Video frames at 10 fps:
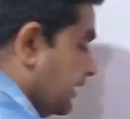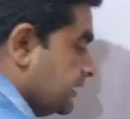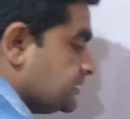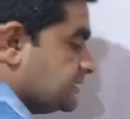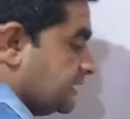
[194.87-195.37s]

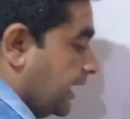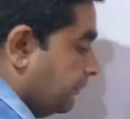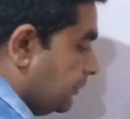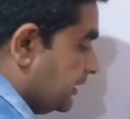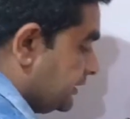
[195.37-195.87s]
है
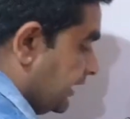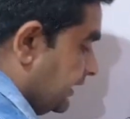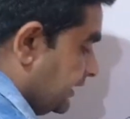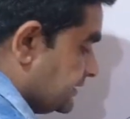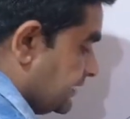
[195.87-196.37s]

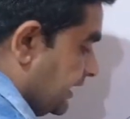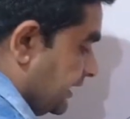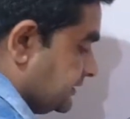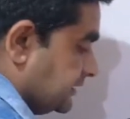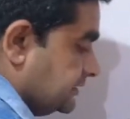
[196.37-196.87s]
साइमल्टेनियस
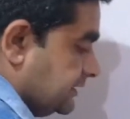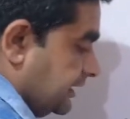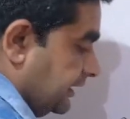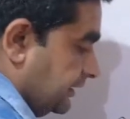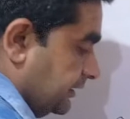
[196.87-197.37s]
एक्शन से
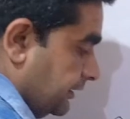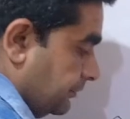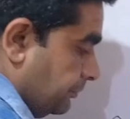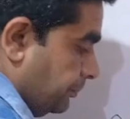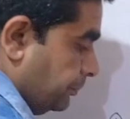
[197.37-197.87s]
रिलेटेड
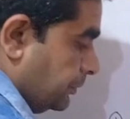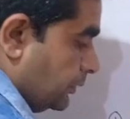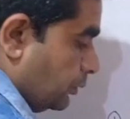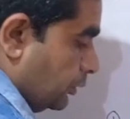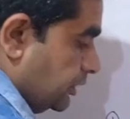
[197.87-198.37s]

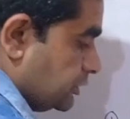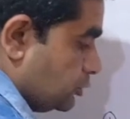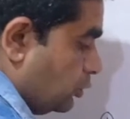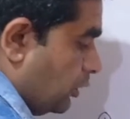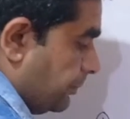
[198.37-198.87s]
तो
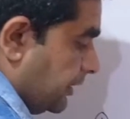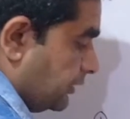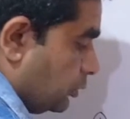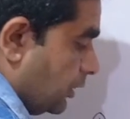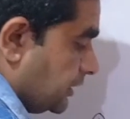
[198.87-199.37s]
इसको
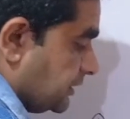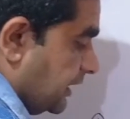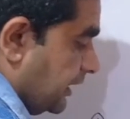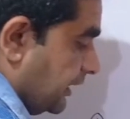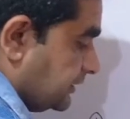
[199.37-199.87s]
अपने थोड़ा सा
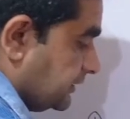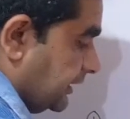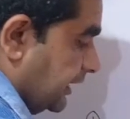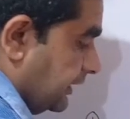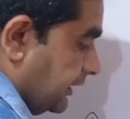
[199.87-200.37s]
अलग से
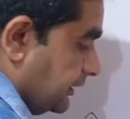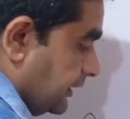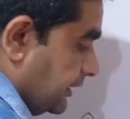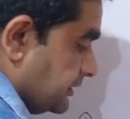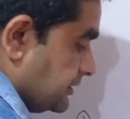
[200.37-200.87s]
देख
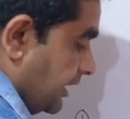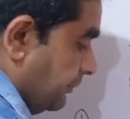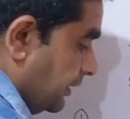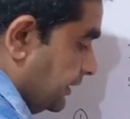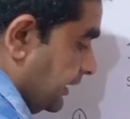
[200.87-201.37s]
लेते हैं
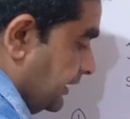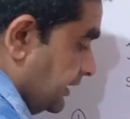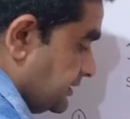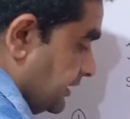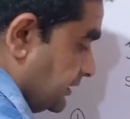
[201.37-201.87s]

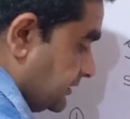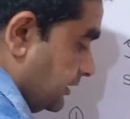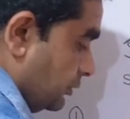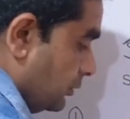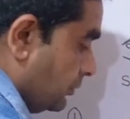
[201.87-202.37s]
साइमल्टेनियस
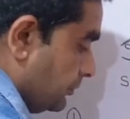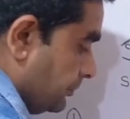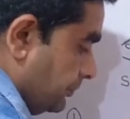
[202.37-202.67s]
एक्शन को